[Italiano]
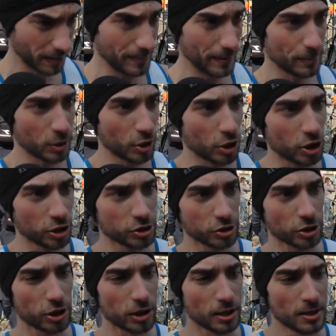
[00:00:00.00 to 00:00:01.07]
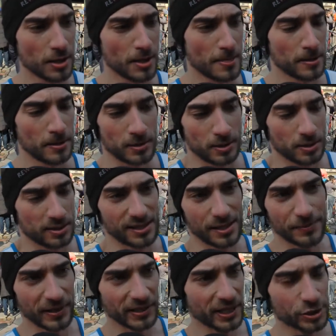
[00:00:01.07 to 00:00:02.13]
abbiamo corso
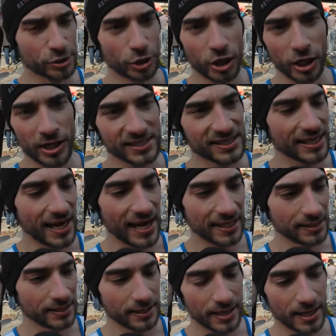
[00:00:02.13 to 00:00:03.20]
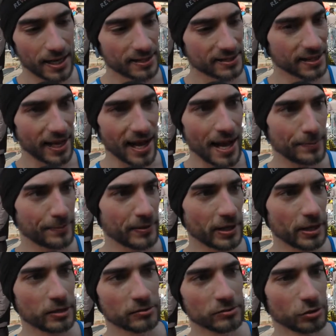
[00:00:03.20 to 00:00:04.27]
sempre da soli a scatti, a
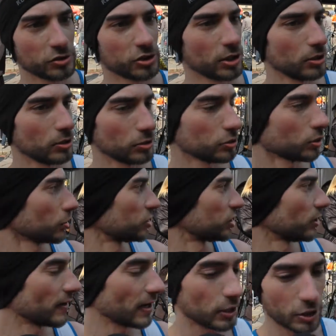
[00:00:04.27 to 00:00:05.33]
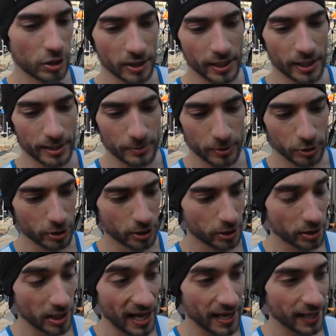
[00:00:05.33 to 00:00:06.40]
strappi, non, non, si riusciva a correre in modo
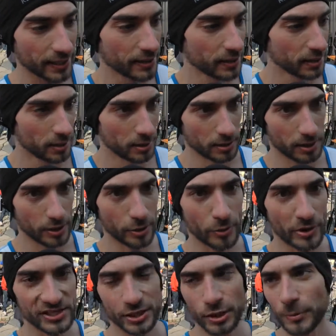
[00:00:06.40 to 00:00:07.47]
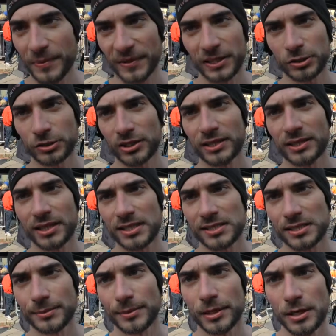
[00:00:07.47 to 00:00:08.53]
regolare e io questo l'ho partito
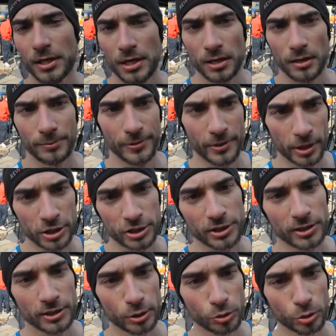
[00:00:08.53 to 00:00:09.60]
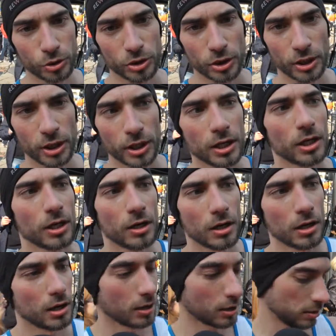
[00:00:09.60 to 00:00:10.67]
tantissimo, però nonostante tutto
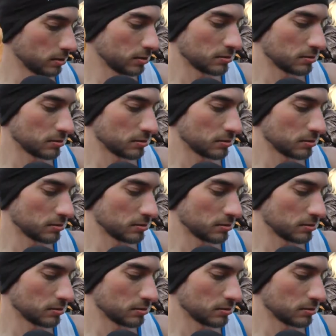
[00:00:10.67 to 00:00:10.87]
ho